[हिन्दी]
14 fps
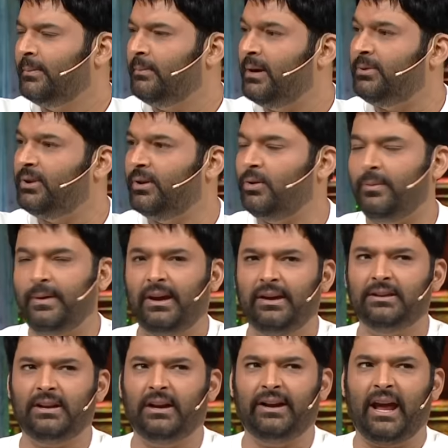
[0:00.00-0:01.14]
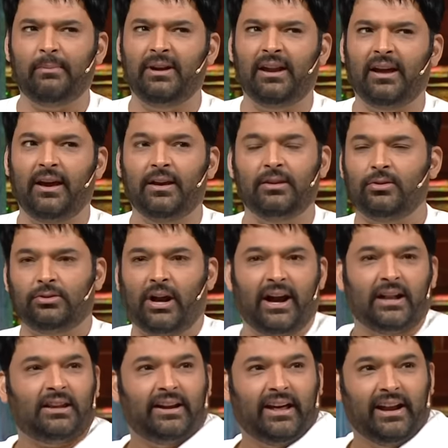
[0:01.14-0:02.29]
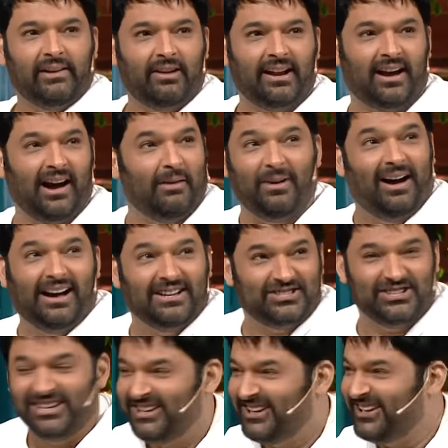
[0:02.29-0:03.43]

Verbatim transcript: मैं भी देखो मैं इतना टाइम नहीं लगाएंगे तो ताड़ ताड़ करने वाले काम है आज ही